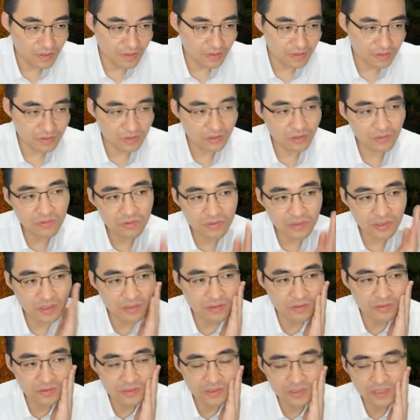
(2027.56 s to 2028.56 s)
트러블
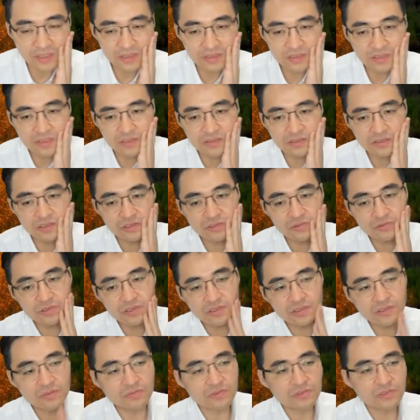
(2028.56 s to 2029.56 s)
케어 창상
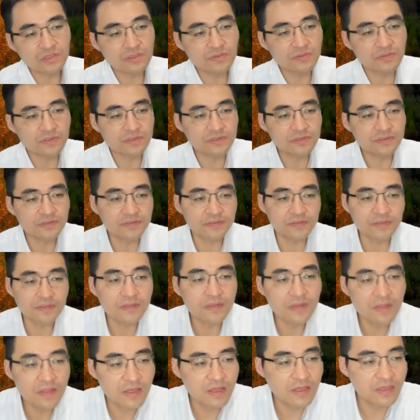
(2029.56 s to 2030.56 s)
치료제가 뭐냐면
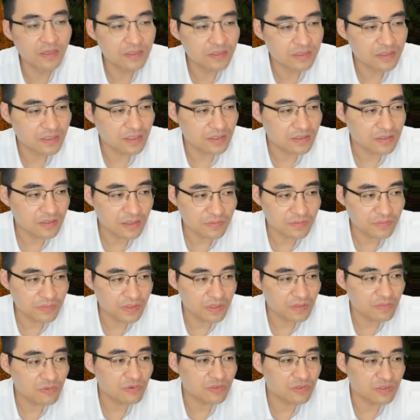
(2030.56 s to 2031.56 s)
창상
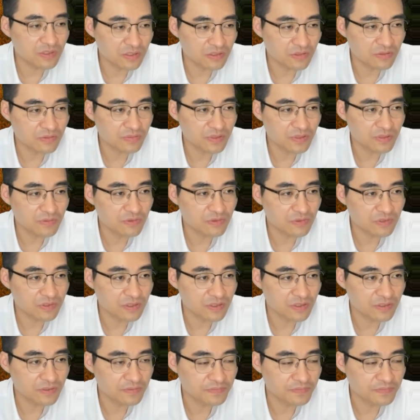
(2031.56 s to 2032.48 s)
피복제예요. 피복제